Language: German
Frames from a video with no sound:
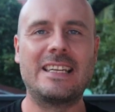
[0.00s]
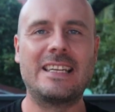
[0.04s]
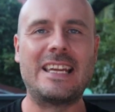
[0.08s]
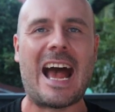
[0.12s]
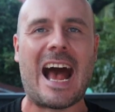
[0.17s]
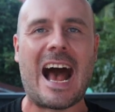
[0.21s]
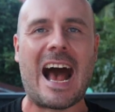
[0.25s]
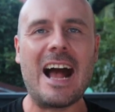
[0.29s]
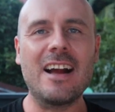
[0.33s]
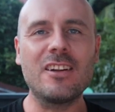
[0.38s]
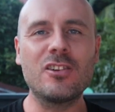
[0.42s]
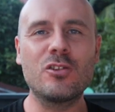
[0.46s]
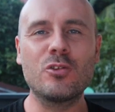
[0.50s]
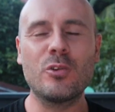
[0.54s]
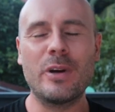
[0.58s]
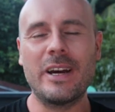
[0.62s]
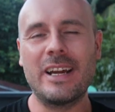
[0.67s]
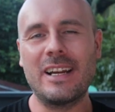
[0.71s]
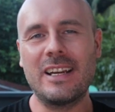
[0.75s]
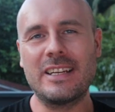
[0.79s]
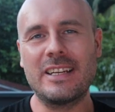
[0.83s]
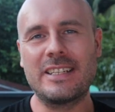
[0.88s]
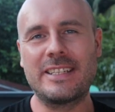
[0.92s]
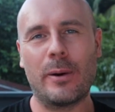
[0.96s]
Der
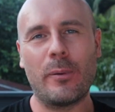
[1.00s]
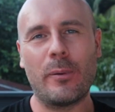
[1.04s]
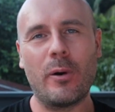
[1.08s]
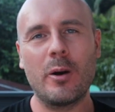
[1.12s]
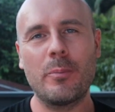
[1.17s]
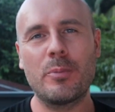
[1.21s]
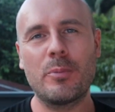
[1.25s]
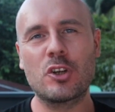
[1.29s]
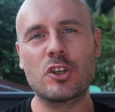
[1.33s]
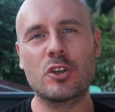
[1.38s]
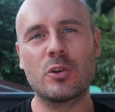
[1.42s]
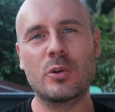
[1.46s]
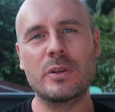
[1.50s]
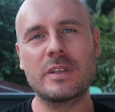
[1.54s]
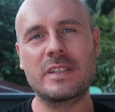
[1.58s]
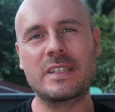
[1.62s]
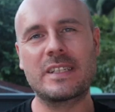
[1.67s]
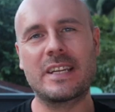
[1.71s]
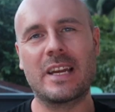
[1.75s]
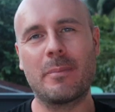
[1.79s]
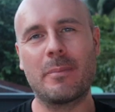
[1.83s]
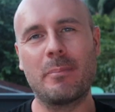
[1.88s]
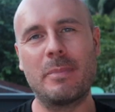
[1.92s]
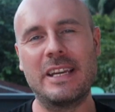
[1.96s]
aktuelle Dauerbeschuss
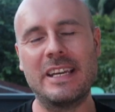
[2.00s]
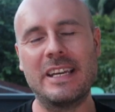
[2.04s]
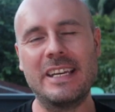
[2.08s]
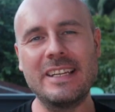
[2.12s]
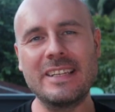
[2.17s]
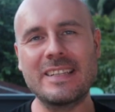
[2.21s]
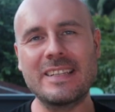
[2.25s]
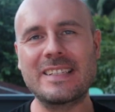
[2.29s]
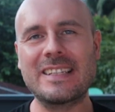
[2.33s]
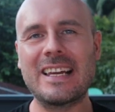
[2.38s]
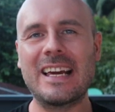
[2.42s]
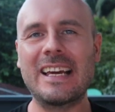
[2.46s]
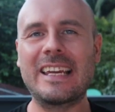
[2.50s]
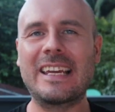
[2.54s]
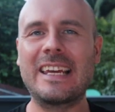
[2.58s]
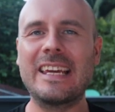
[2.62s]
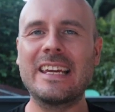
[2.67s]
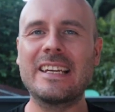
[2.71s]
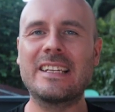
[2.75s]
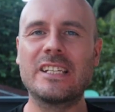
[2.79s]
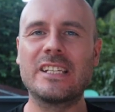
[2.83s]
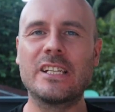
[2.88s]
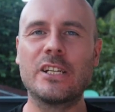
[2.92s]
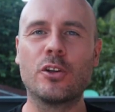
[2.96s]
der Minister
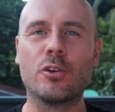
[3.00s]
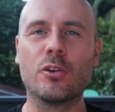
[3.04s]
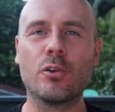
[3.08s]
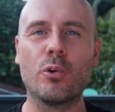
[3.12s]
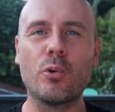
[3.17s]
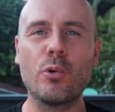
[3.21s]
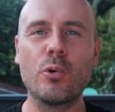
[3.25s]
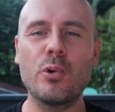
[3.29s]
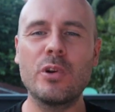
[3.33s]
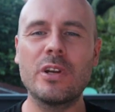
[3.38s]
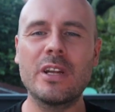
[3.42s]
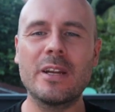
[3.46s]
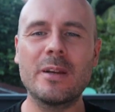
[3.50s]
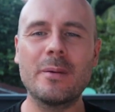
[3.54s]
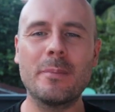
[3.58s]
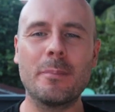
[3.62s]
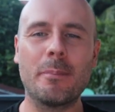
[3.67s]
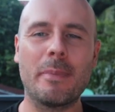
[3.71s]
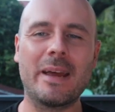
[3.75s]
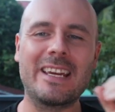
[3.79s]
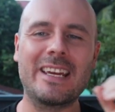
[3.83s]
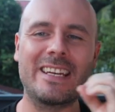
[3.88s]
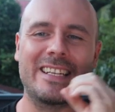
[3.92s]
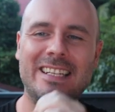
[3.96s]
geht den
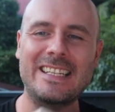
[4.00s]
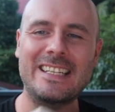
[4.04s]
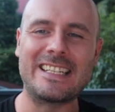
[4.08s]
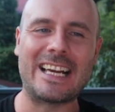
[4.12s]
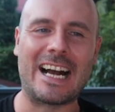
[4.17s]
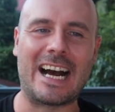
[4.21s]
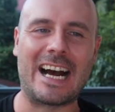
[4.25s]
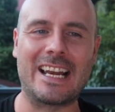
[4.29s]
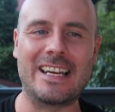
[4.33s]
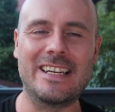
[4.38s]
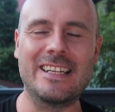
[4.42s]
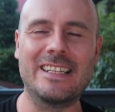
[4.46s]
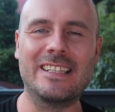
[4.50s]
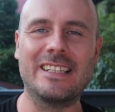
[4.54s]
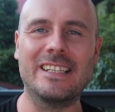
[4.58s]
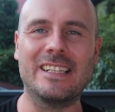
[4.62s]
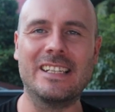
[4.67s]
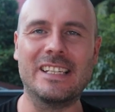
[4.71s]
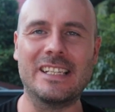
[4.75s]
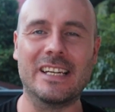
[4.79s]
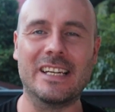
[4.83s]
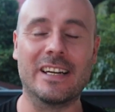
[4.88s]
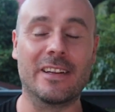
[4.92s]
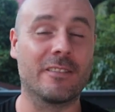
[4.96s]
Grünen mächtig an die
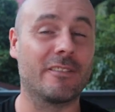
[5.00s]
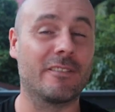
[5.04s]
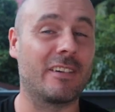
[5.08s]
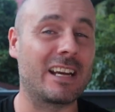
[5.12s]
Nieren.